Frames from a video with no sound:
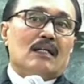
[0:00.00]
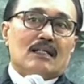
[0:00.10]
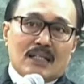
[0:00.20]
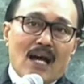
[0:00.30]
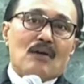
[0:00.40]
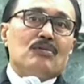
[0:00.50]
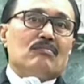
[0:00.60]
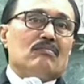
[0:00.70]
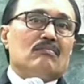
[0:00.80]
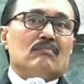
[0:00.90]

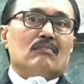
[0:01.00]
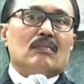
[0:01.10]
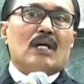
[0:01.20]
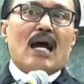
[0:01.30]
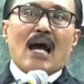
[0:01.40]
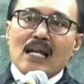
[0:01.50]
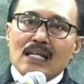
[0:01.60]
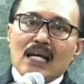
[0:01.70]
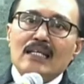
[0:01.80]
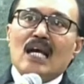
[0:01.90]
Daud
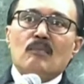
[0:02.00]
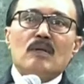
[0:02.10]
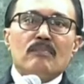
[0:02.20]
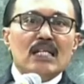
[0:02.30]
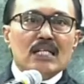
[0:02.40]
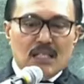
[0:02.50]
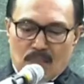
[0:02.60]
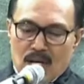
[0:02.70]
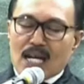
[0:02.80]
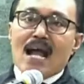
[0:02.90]
Allah yang memilih
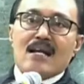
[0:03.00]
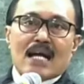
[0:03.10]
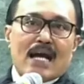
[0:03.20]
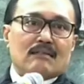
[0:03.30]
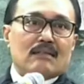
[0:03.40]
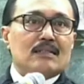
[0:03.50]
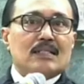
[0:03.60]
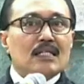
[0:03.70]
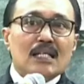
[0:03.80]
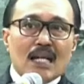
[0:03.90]
mengangkat
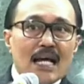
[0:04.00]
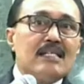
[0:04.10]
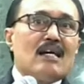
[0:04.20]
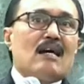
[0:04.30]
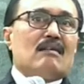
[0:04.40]
jadi raja